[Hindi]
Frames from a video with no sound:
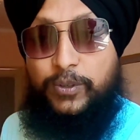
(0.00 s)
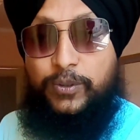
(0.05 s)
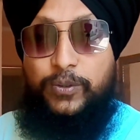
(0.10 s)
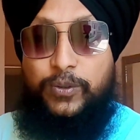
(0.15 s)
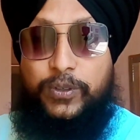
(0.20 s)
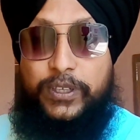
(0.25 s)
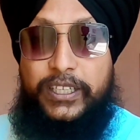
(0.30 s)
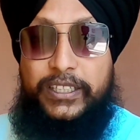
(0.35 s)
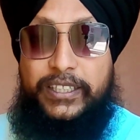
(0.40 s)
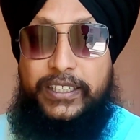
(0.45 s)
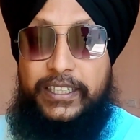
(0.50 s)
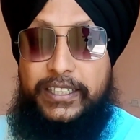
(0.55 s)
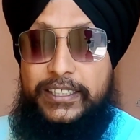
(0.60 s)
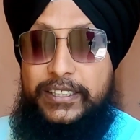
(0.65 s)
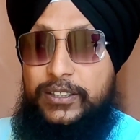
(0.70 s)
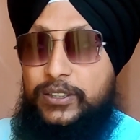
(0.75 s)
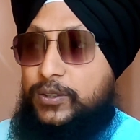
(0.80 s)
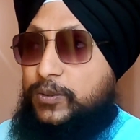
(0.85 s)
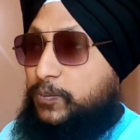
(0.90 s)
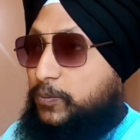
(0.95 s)
हम लोग रुके थे
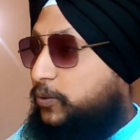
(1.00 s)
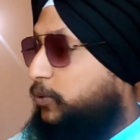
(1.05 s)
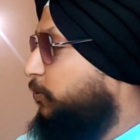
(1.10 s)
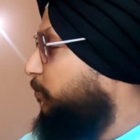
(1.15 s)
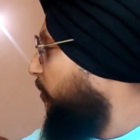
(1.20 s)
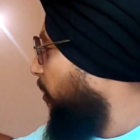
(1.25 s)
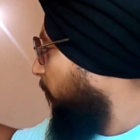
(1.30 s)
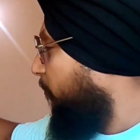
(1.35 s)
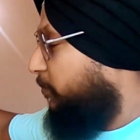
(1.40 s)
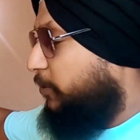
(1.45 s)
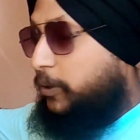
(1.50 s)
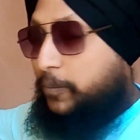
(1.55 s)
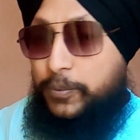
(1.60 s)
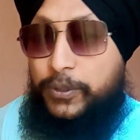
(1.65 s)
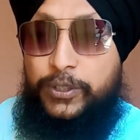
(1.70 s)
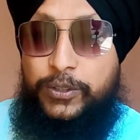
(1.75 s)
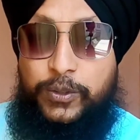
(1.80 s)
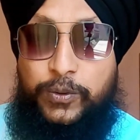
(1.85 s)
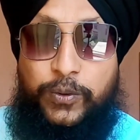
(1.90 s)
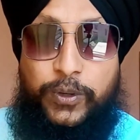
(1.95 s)
इस रूम का
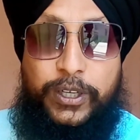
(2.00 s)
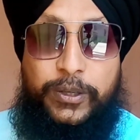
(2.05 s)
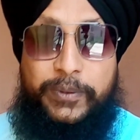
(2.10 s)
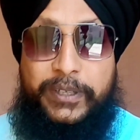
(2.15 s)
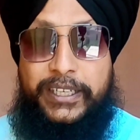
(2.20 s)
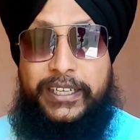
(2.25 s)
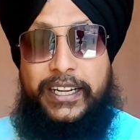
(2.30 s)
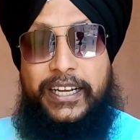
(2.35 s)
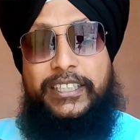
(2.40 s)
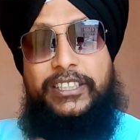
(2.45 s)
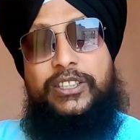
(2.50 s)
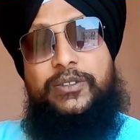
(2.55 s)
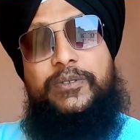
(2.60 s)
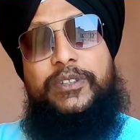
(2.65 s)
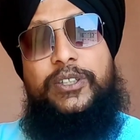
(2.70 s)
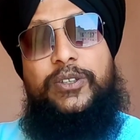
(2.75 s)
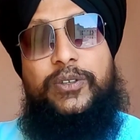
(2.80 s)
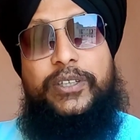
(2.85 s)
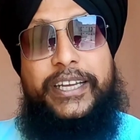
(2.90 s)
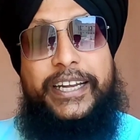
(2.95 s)
प्रॉपर टूर मैंने लास्ट
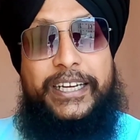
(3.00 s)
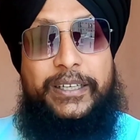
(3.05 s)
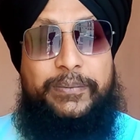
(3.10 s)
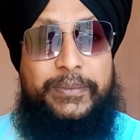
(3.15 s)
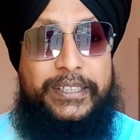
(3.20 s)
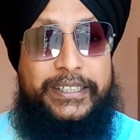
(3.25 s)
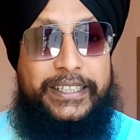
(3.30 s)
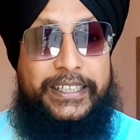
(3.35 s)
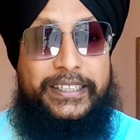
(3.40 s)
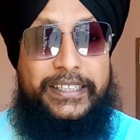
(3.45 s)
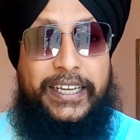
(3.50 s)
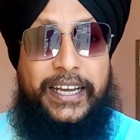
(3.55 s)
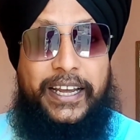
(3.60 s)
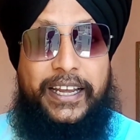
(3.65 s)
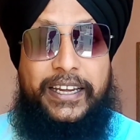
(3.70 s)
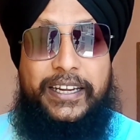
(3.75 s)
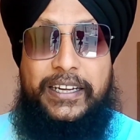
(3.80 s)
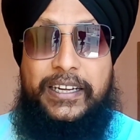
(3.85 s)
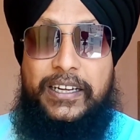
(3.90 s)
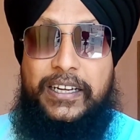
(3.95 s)
वीडियो के एंड में दे दिया
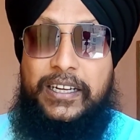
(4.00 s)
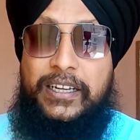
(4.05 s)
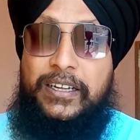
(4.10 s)
है